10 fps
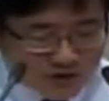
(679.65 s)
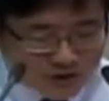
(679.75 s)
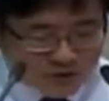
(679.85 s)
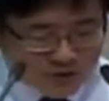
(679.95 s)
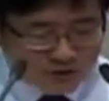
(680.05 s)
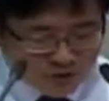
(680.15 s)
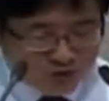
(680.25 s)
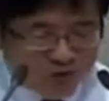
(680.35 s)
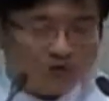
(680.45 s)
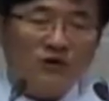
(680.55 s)
그 중심
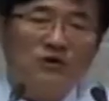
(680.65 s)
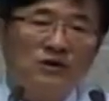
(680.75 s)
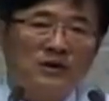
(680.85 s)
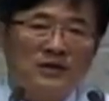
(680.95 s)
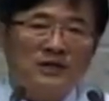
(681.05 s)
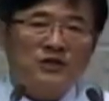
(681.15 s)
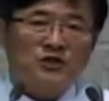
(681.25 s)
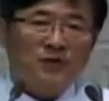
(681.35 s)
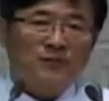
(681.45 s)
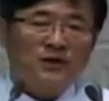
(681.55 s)
수도의 성을
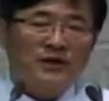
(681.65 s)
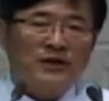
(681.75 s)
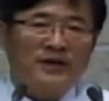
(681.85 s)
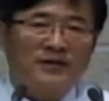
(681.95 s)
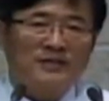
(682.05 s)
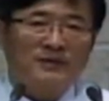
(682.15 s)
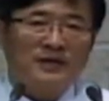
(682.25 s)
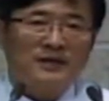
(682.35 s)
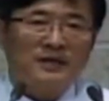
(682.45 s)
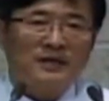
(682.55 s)

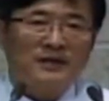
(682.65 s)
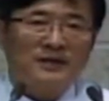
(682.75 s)
점령해야지만이